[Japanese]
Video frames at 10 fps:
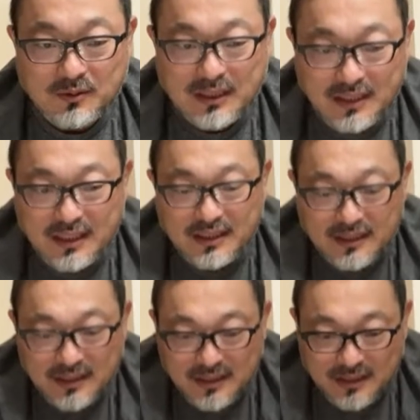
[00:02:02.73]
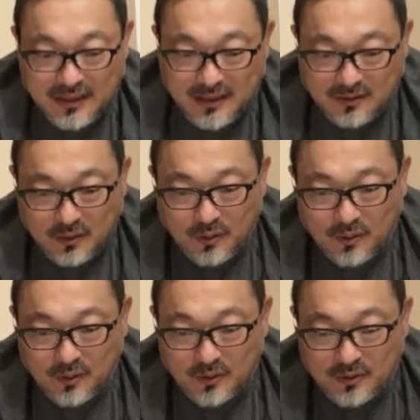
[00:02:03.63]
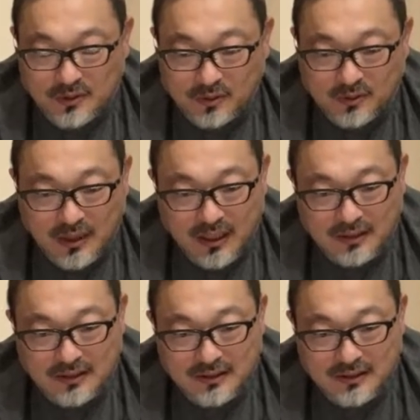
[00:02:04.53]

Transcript: んなね、えーと、とそういうな